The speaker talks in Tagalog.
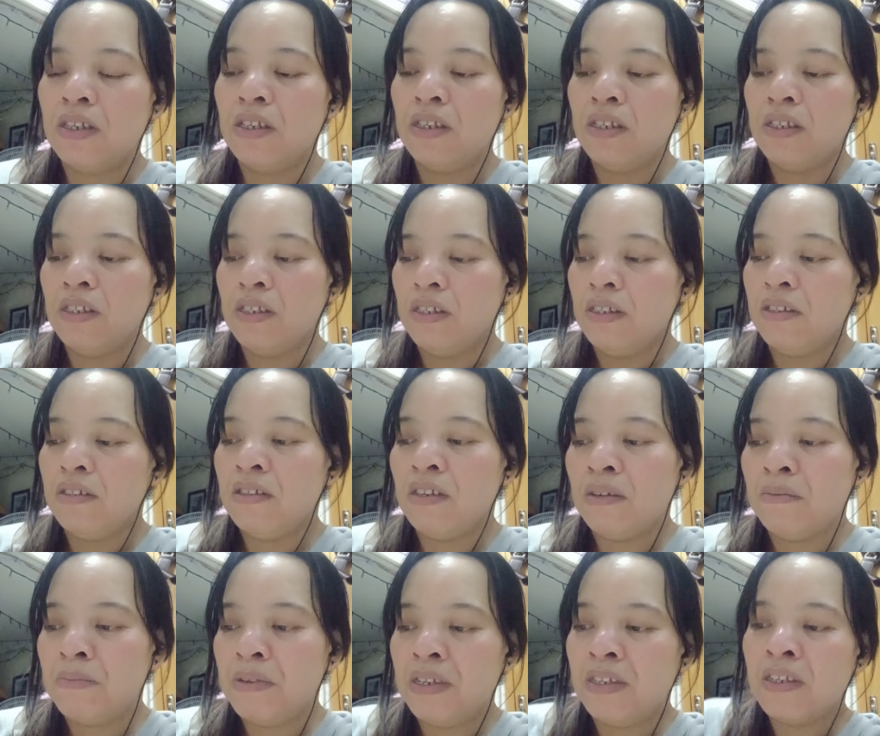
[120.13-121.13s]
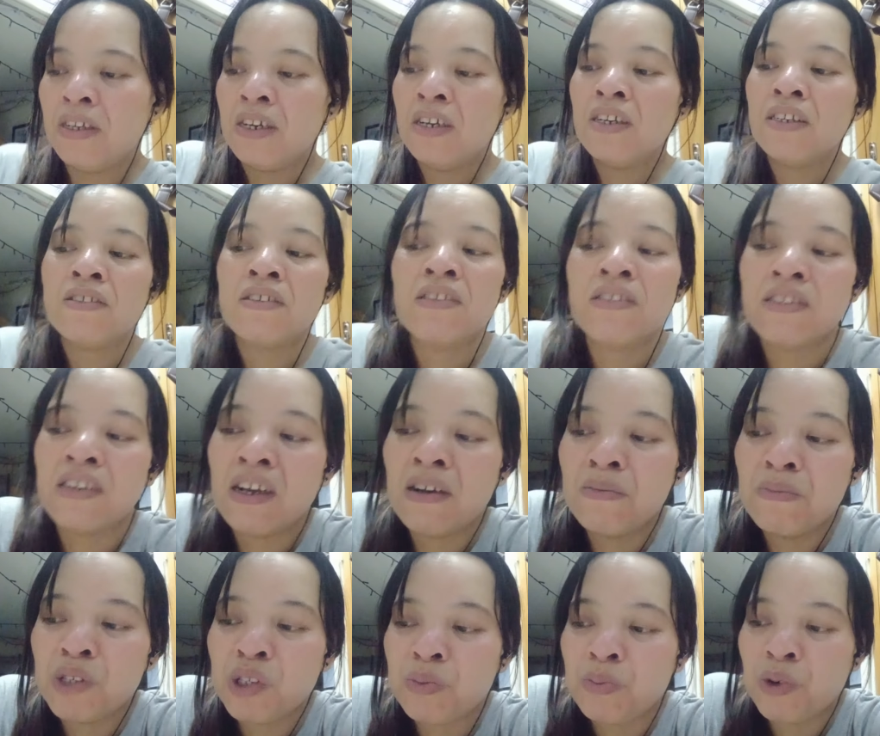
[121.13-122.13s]
sabi niya sa
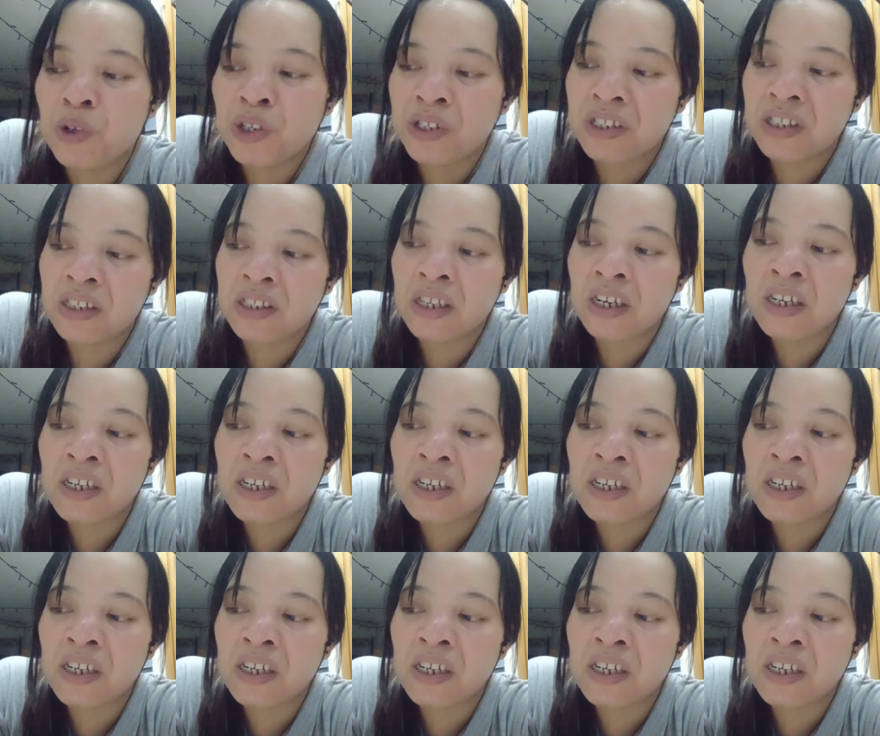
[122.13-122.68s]
Psalms 43,